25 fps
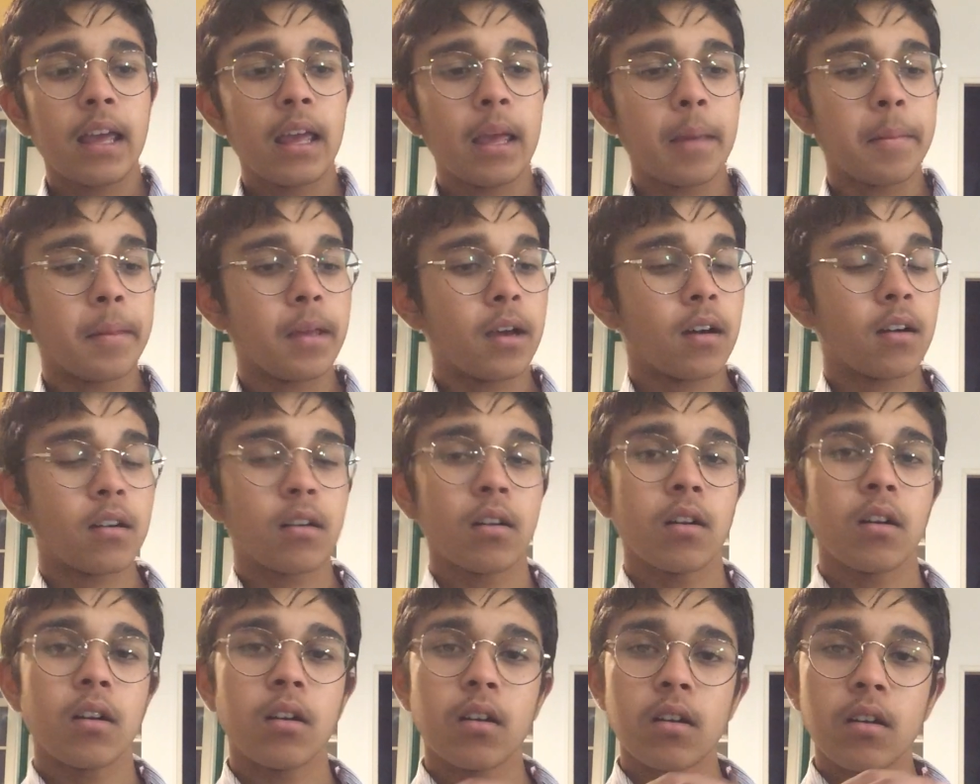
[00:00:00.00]
eh bien,
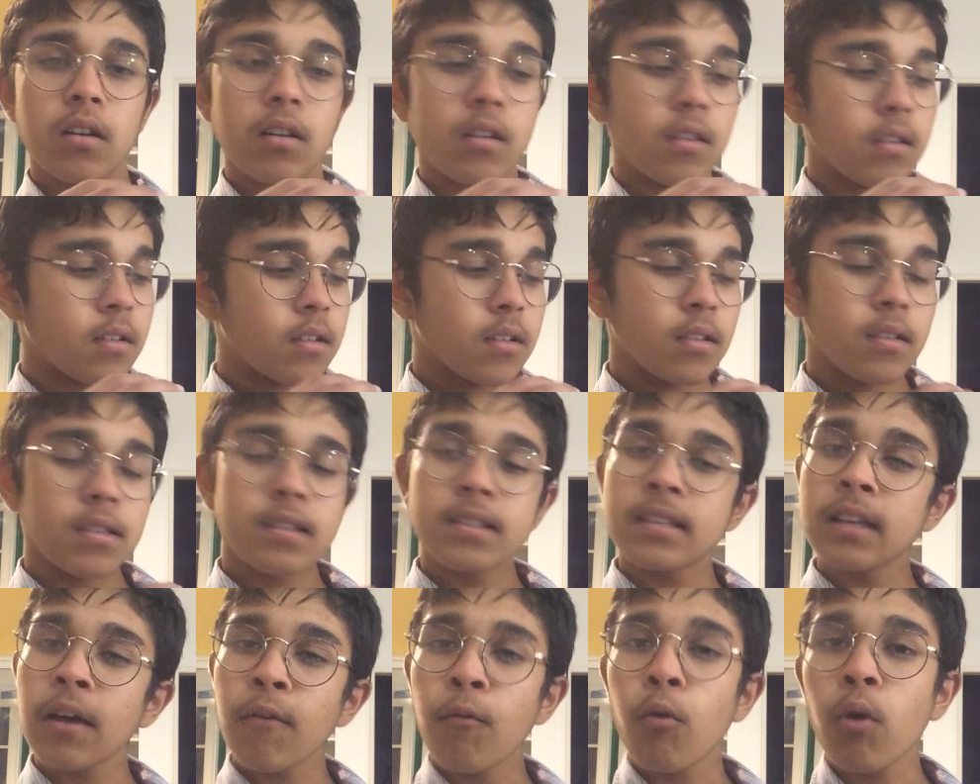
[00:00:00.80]

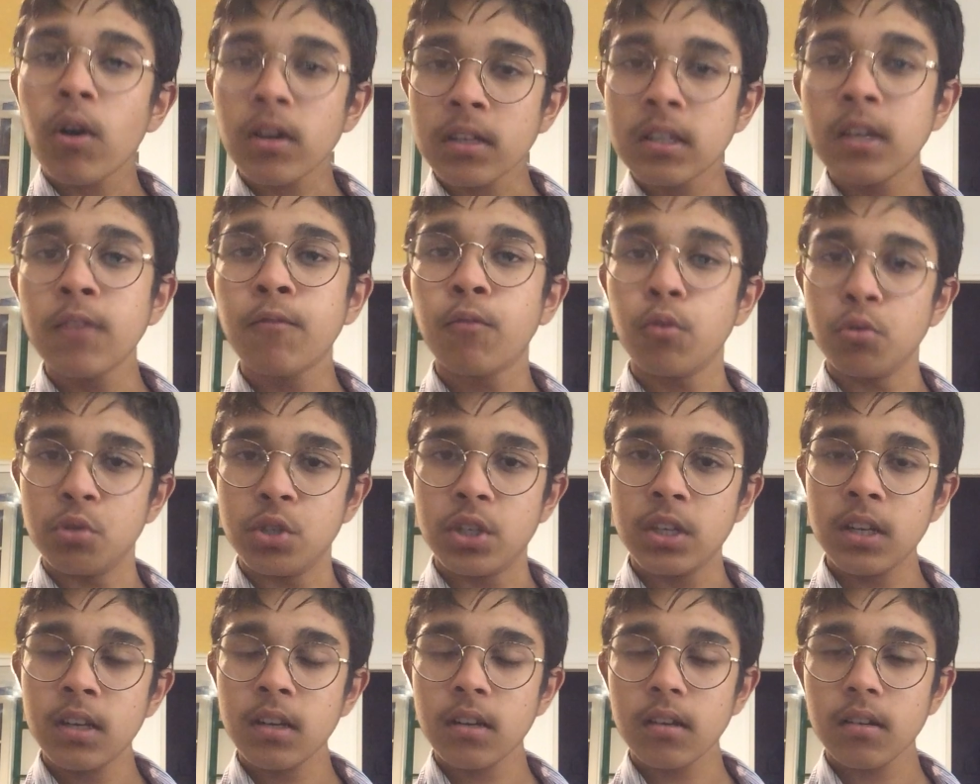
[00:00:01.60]
savoir ce qu'il faut
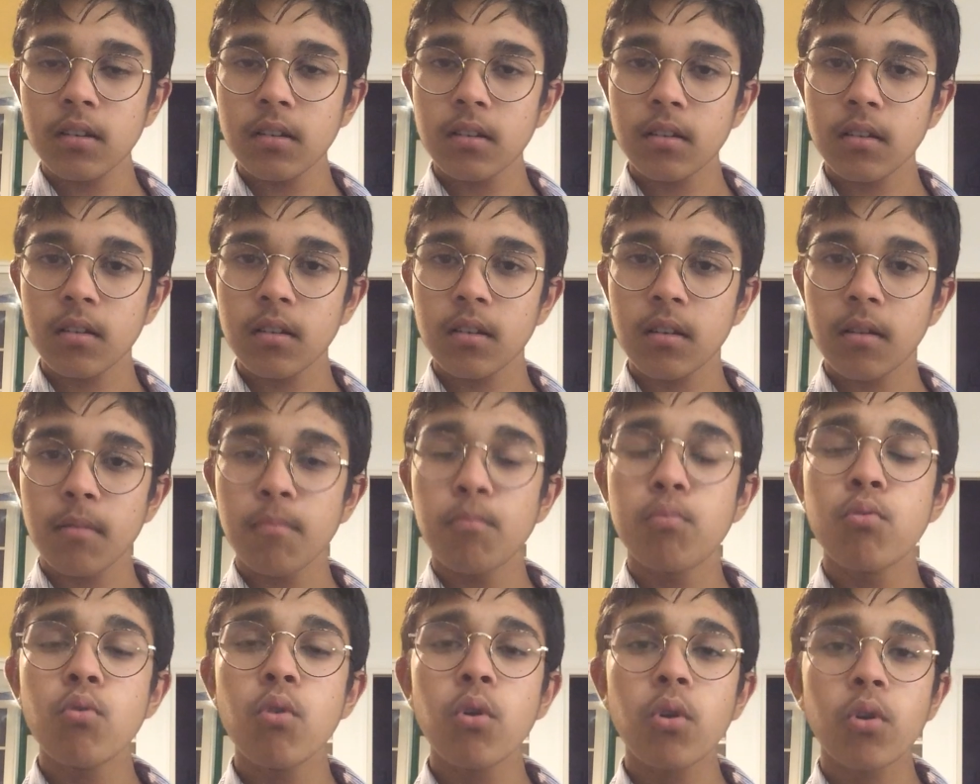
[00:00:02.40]
dire
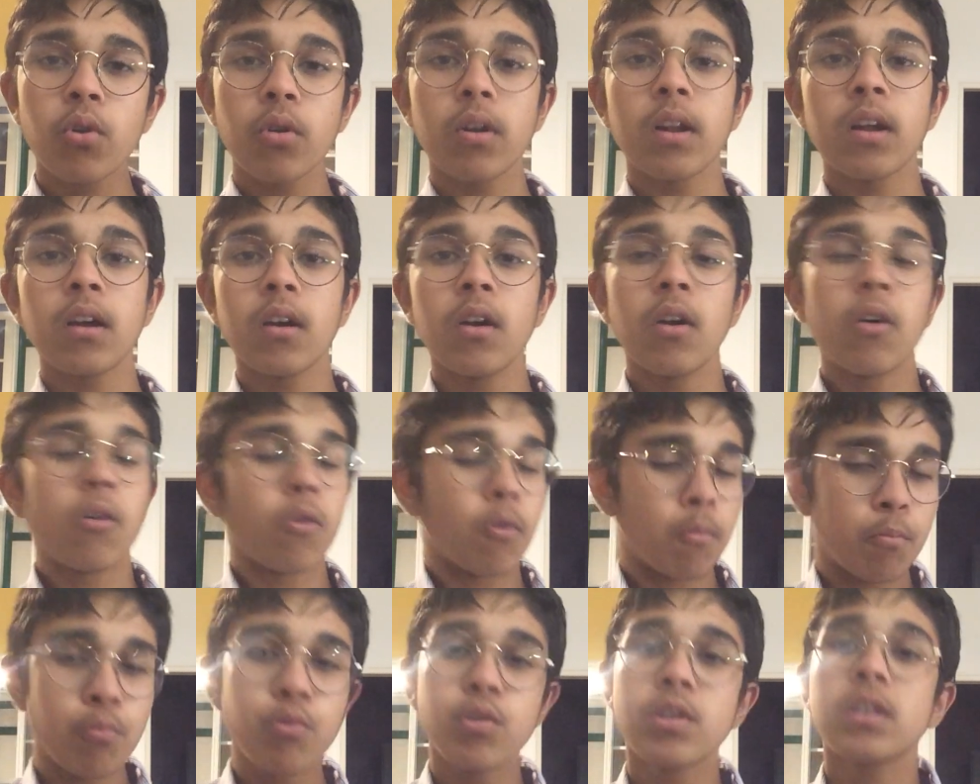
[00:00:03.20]
pour que
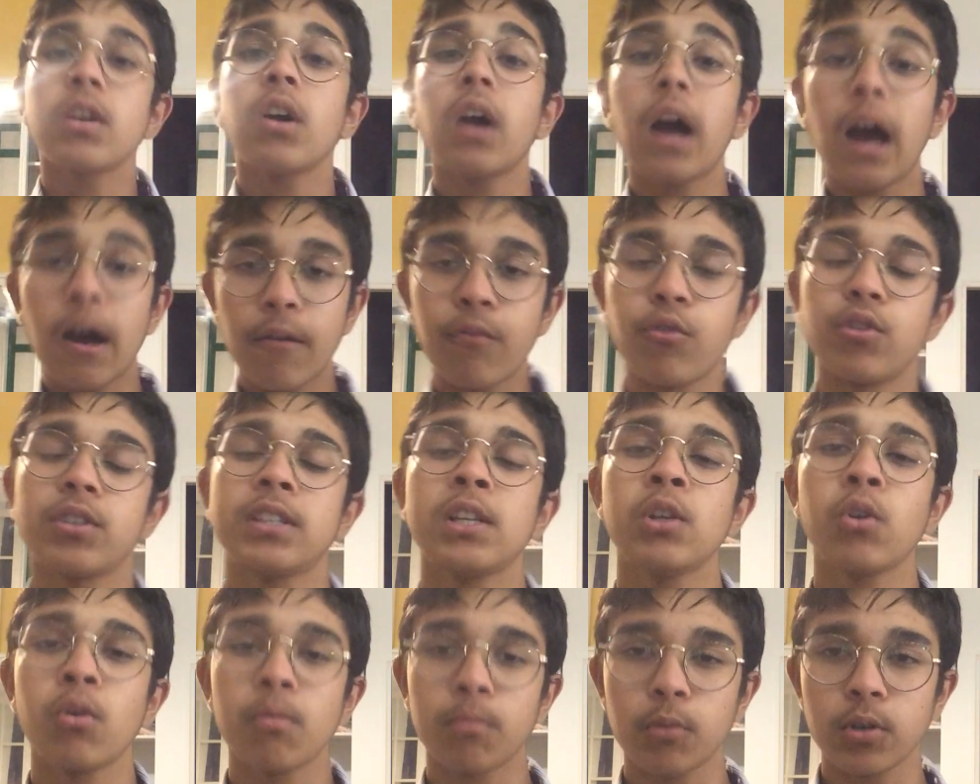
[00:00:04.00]
puisse
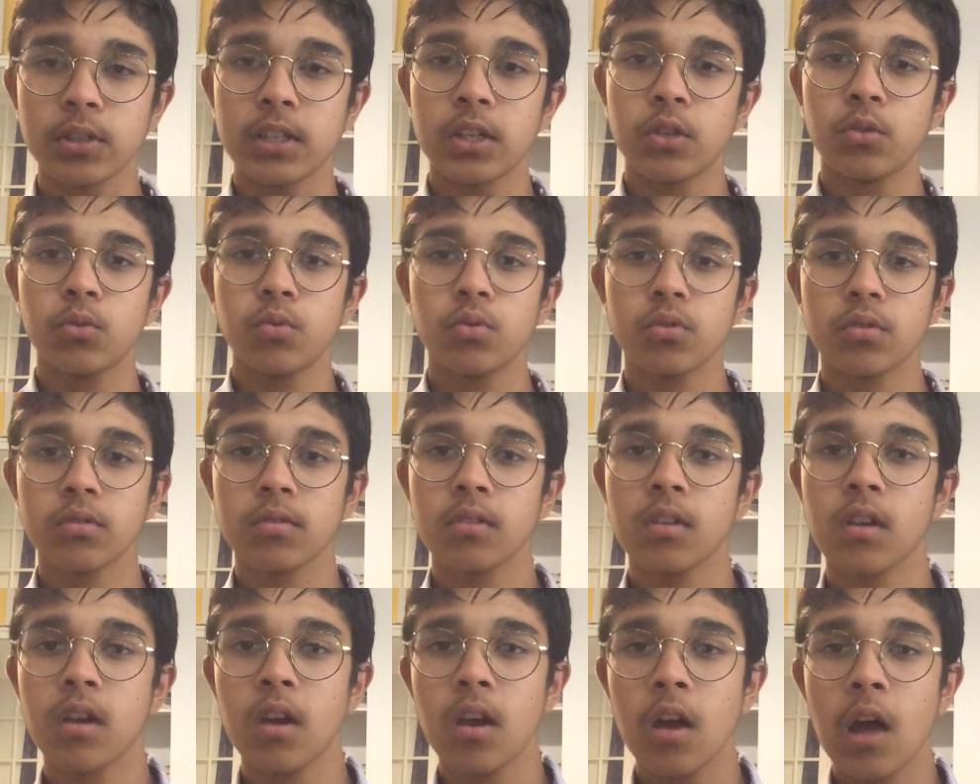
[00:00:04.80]
avancer dans le processus.
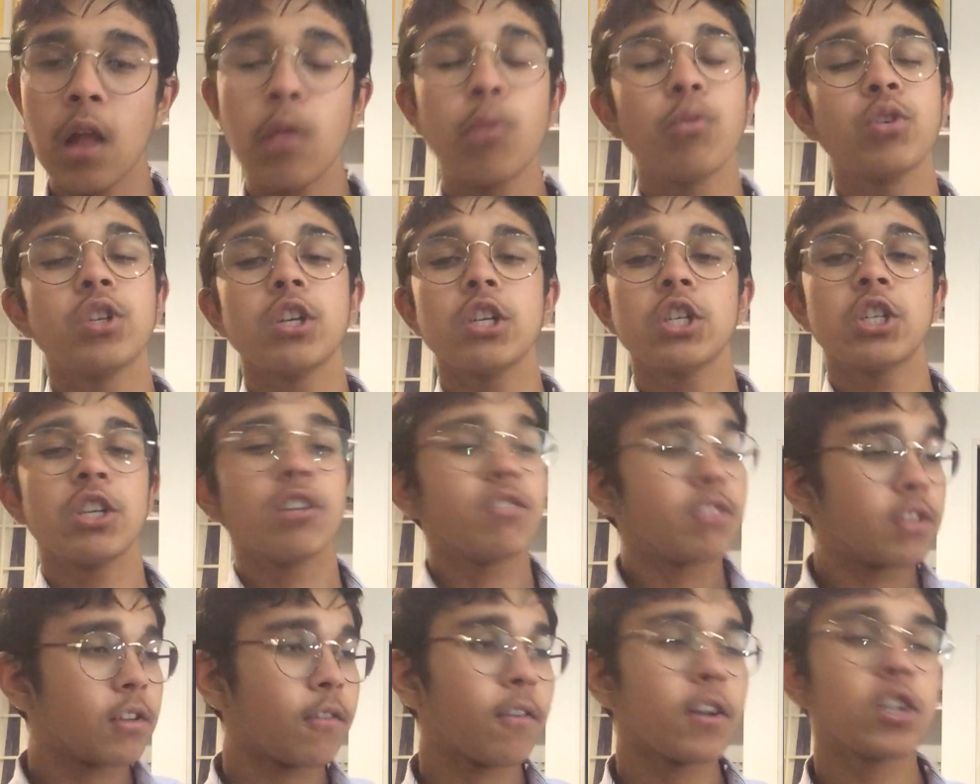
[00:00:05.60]
Donc
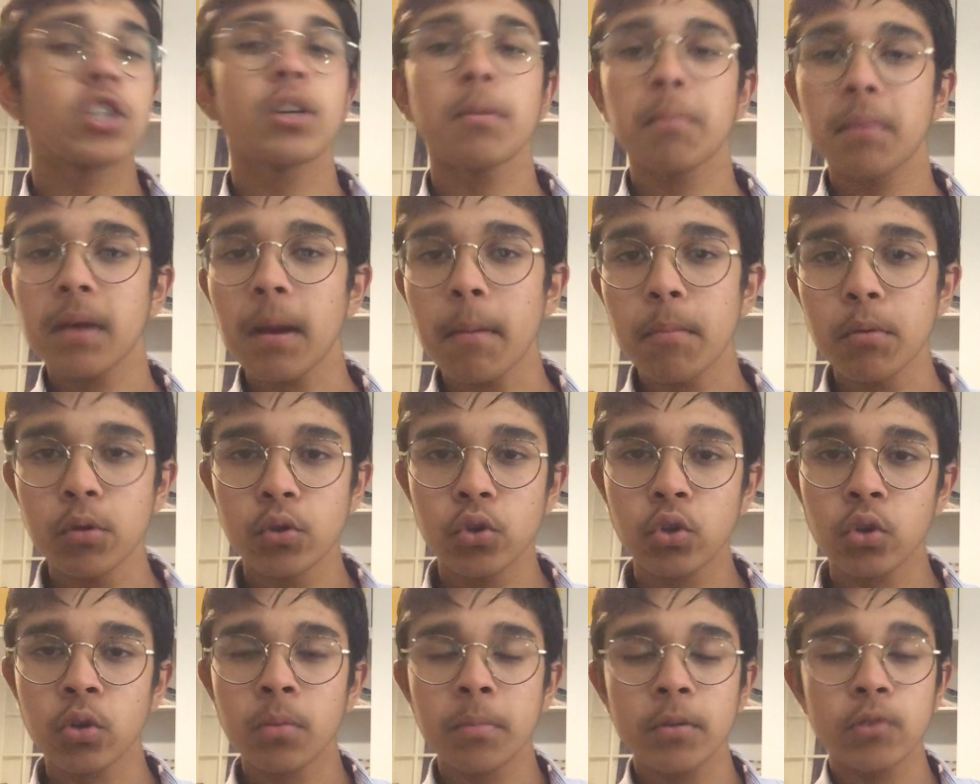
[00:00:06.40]
c'est vrai que j'ai pris un peu de
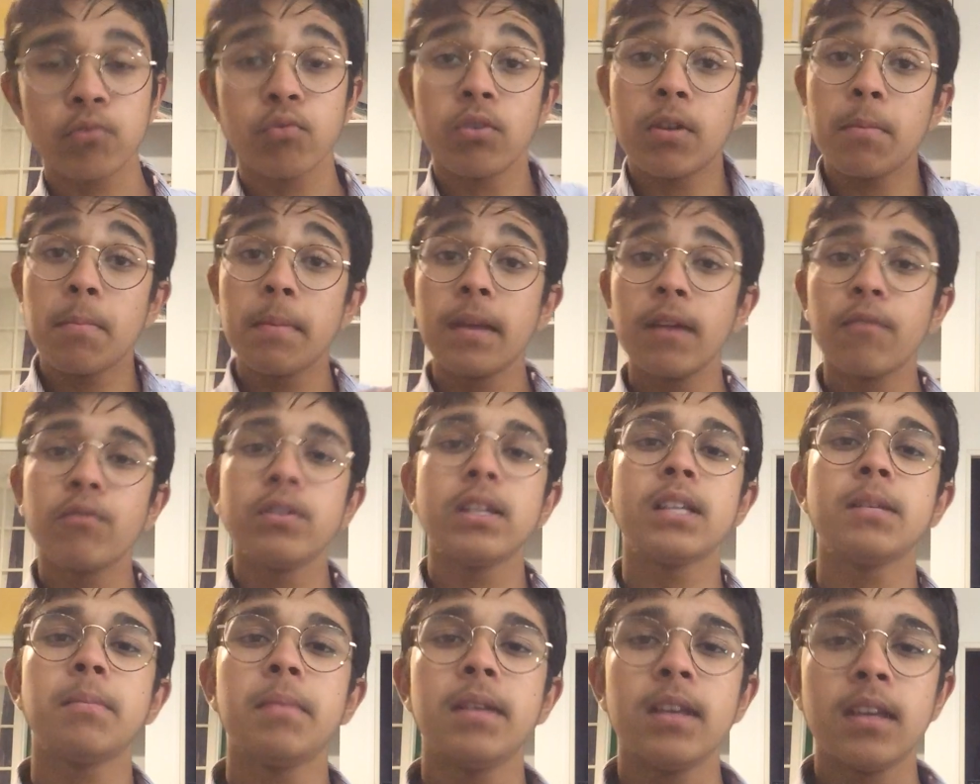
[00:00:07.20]
temps, mais je voulais bien vous
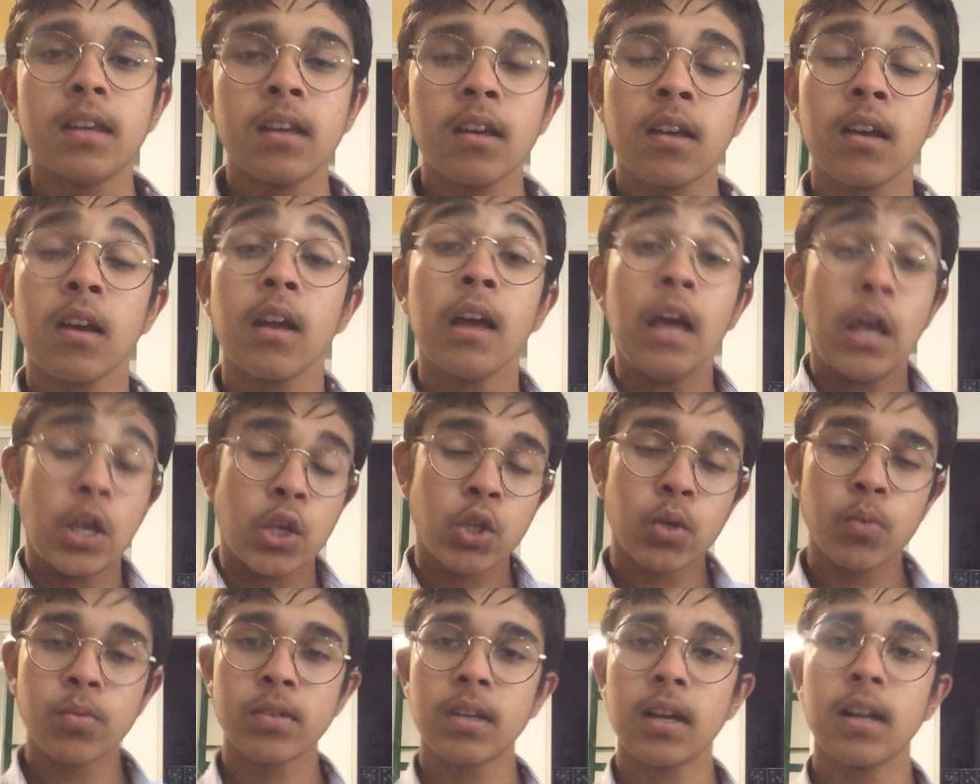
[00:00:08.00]
expliquer
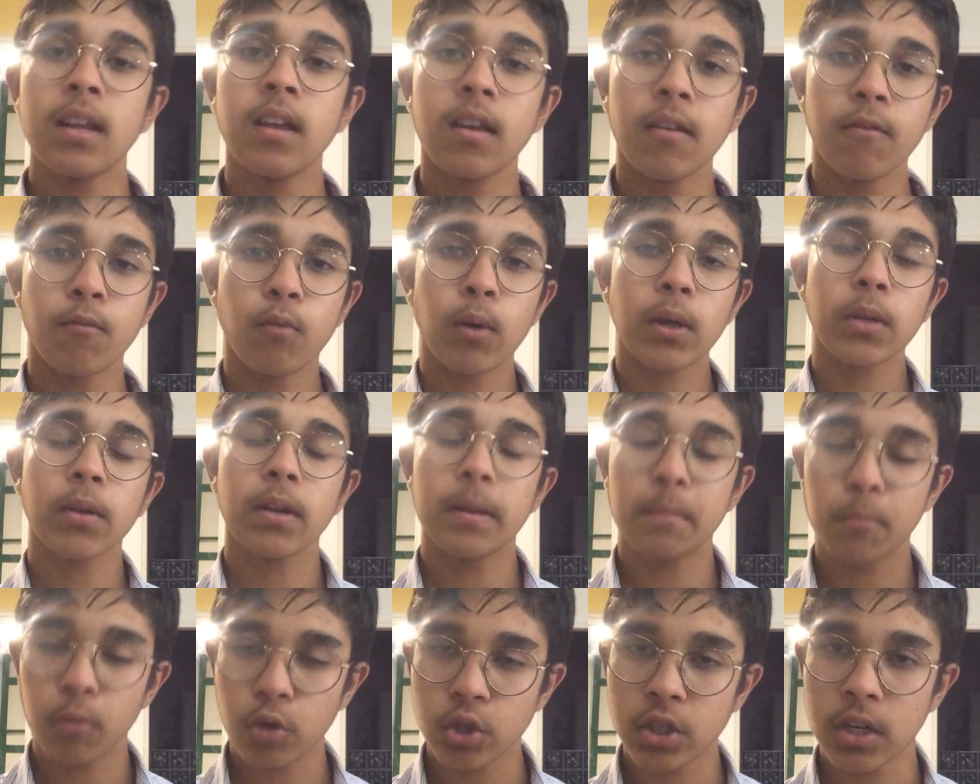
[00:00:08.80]
ce que vous allez voir dans
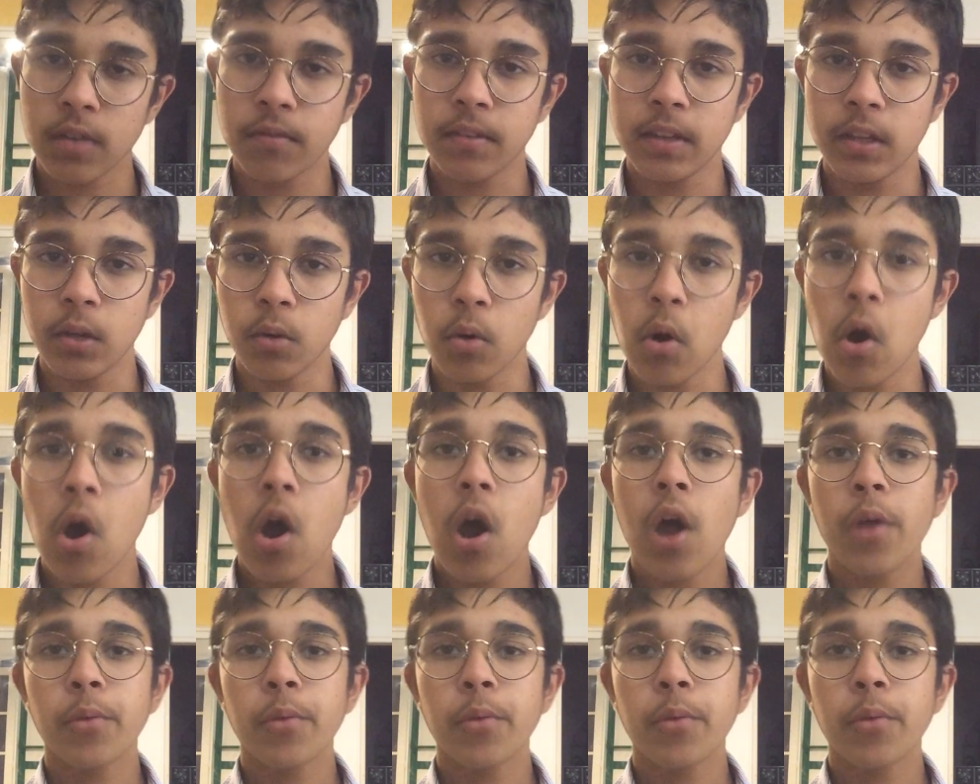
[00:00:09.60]
les prochaines vidéos.